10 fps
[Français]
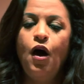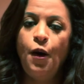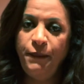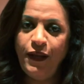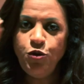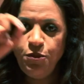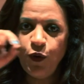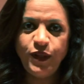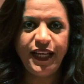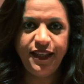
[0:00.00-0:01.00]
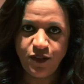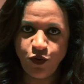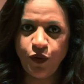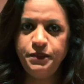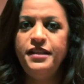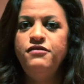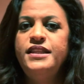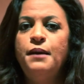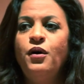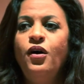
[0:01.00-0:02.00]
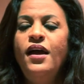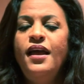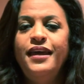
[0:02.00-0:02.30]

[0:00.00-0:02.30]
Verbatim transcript: On met le numéro de la question, bien évidemment,